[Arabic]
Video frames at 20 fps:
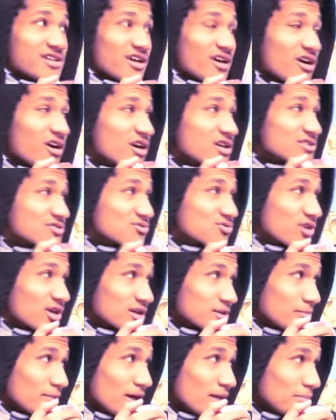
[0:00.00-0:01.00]
يراها صورة
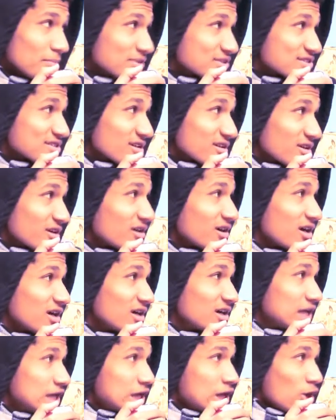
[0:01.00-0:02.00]
لمحمد
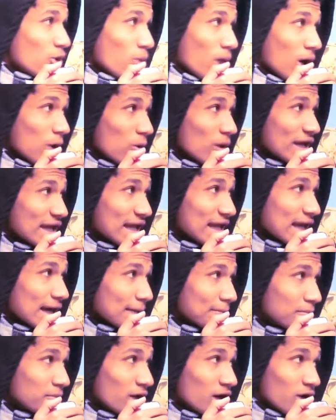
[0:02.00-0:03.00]
صلاح وهو
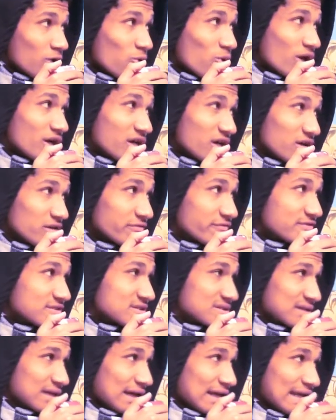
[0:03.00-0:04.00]
يلعب
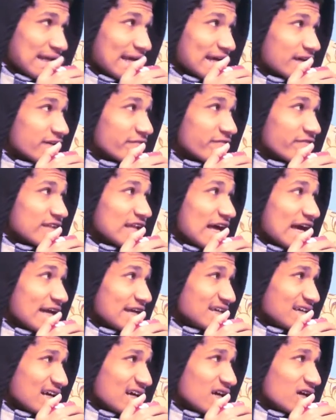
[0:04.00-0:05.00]
ويقفز لكن في
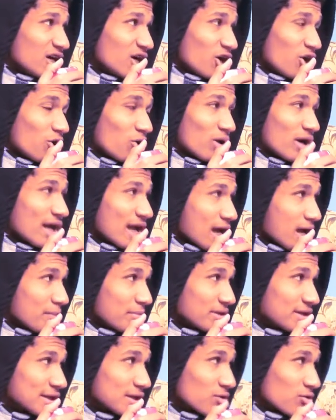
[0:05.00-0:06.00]
الحقيقة هو
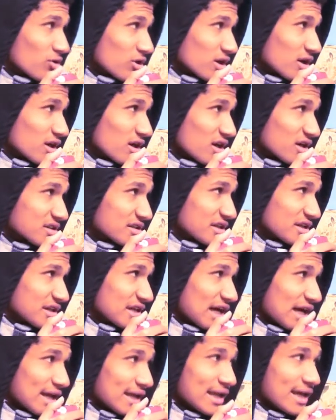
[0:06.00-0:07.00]
يحمل الكرة
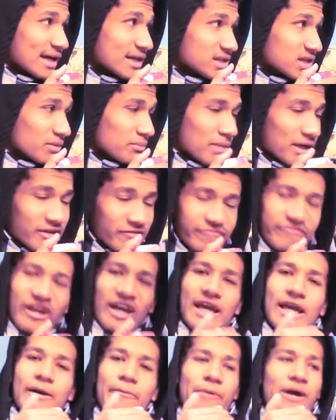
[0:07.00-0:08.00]
الأرضية على أكت... ما
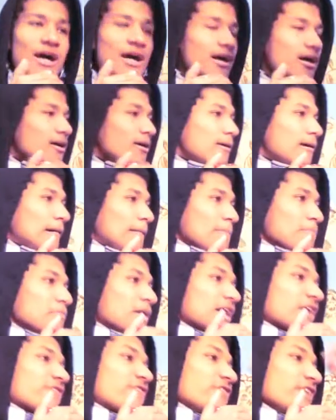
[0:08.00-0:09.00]
كفاية بقى
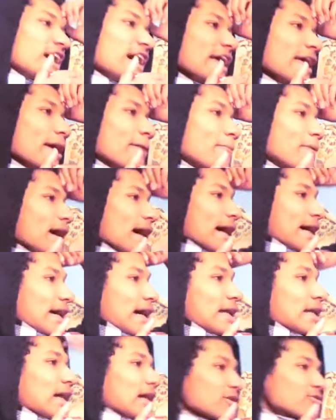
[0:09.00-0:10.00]
ما كفاية بقى
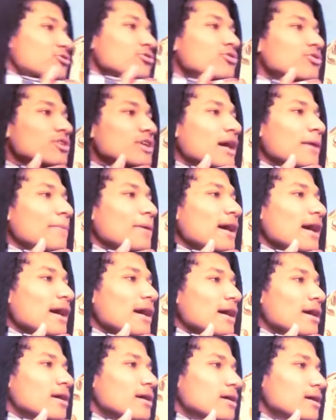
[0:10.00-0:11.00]
خنقتونا
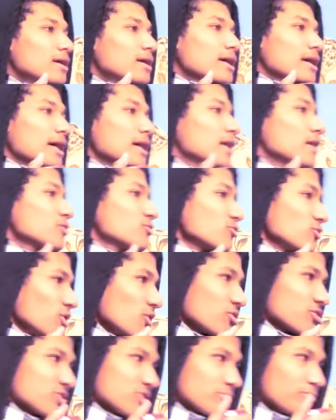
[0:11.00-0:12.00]
بقى خلاتون
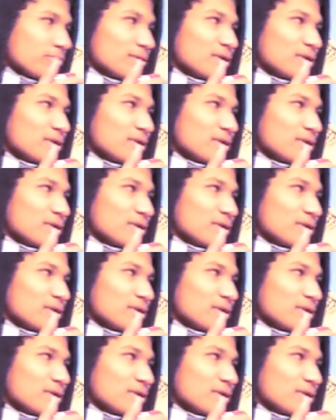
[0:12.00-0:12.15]
اقسم